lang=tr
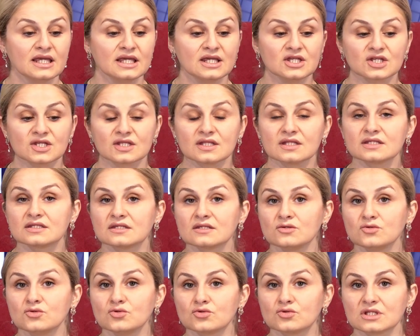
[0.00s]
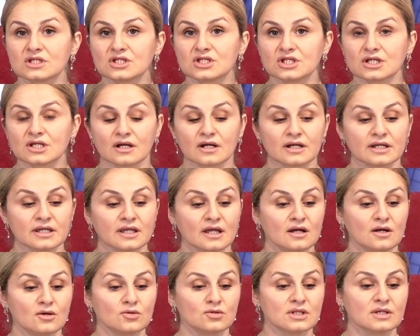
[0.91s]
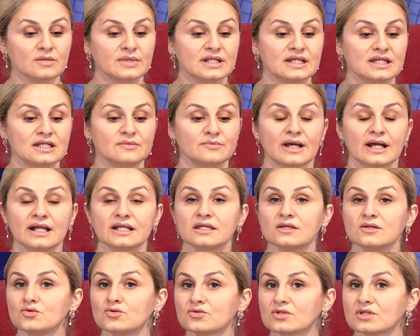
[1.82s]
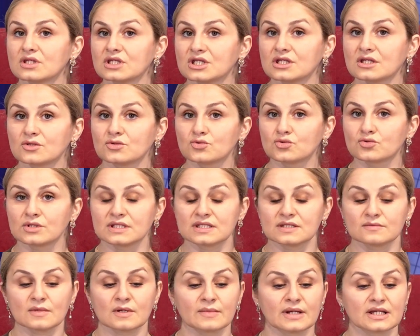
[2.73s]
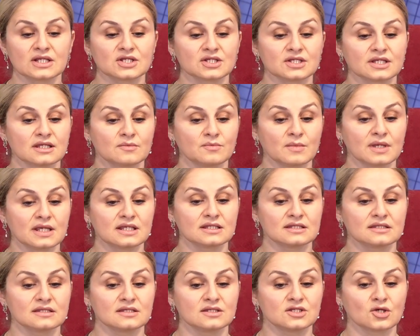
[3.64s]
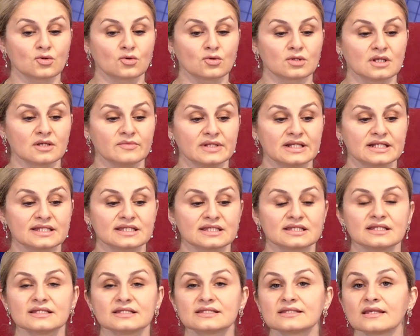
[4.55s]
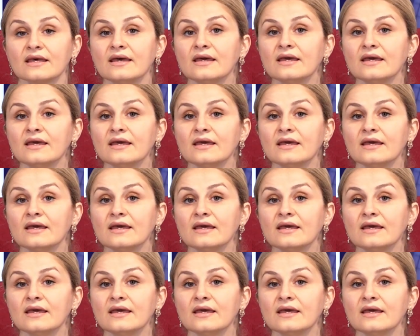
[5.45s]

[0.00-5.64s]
İşinizin yurt dışı ayağı olabilir. Belki yurt dışına turizm amaçlı gitmek isteyecek olabilirsiniz.